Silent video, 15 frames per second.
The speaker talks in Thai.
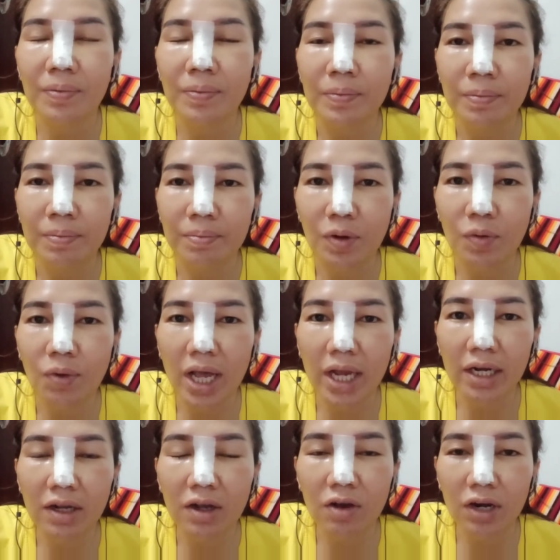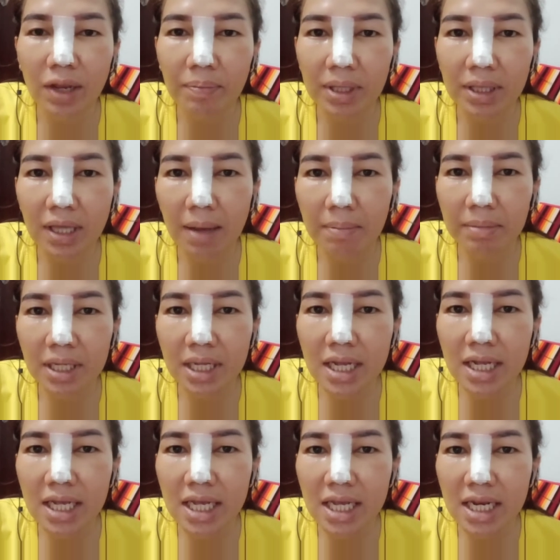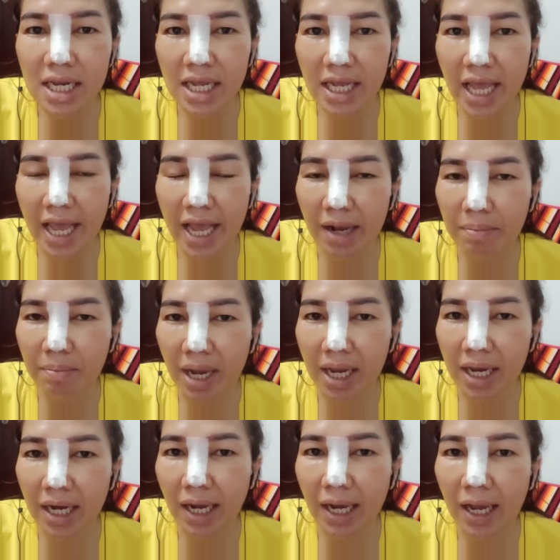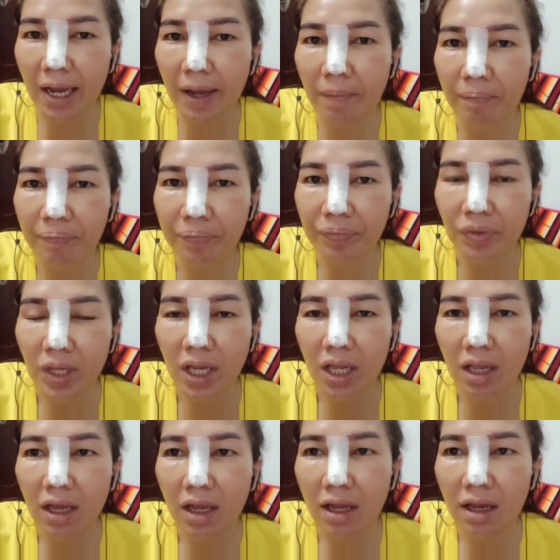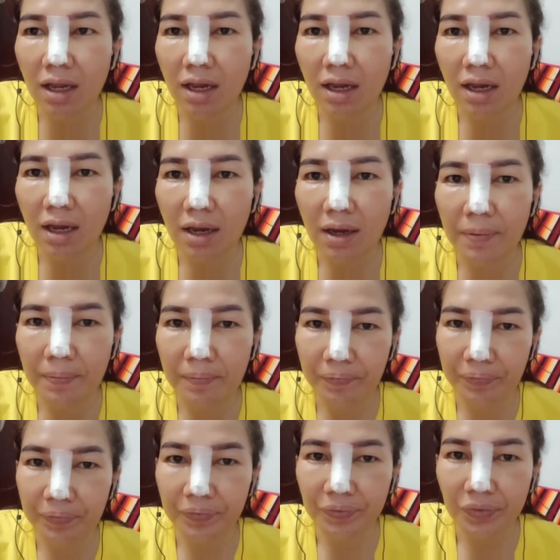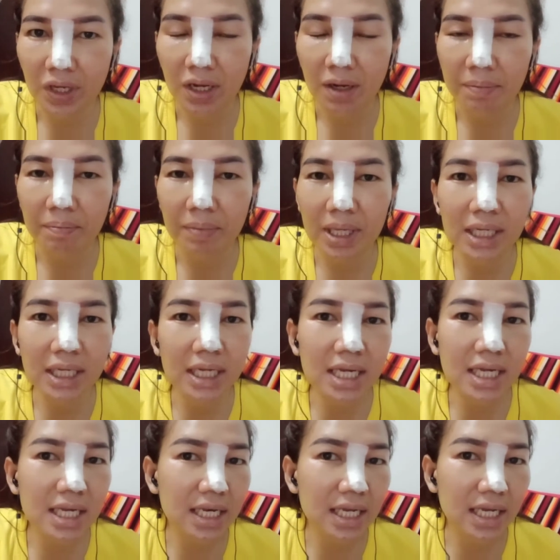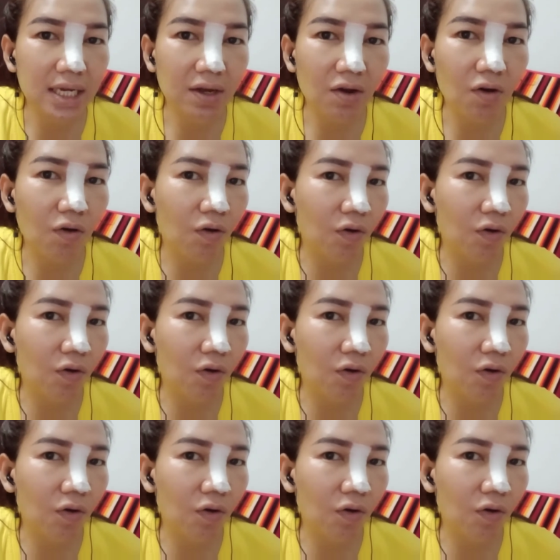เมื่อวานก็ได้ไปทำที่ คลินิกแห่งใหม่นะคะอ่าเป็นคลินิกของ